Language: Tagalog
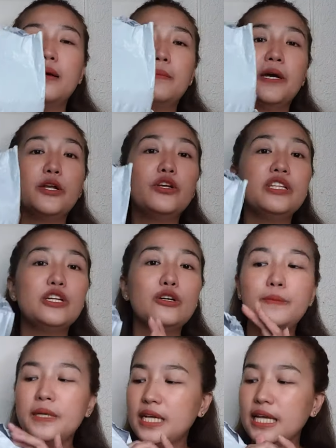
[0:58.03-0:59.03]
Pero hindi ko
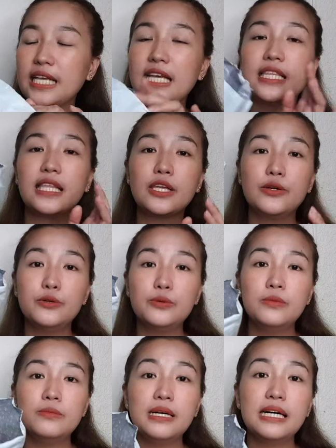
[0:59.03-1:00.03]
pa nakikita
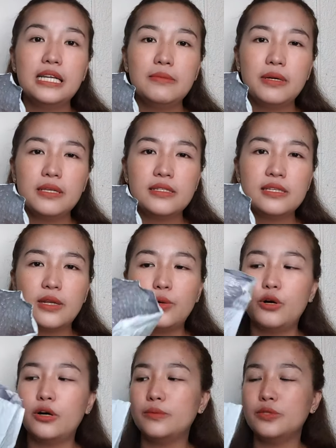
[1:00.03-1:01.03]
yung mga laman niya sa
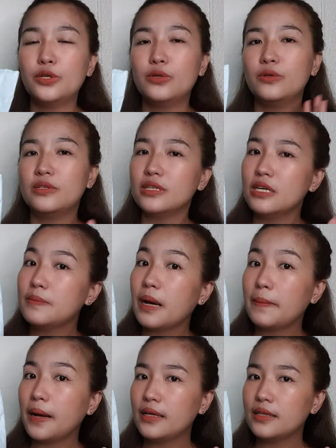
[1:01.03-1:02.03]
loob. So,
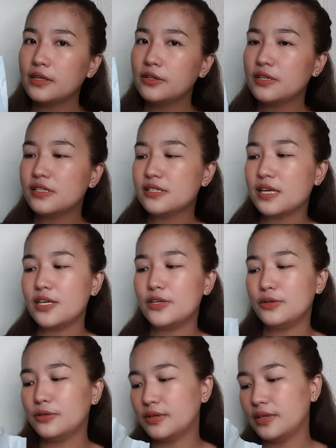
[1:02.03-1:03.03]
ipapakita ko rin sa
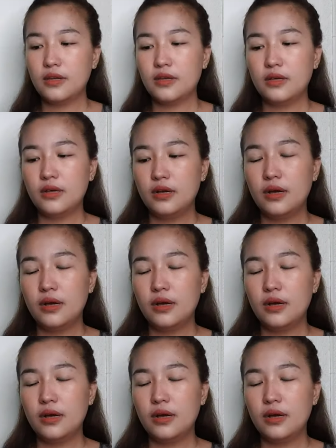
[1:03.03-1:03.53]
inyo. Ayan.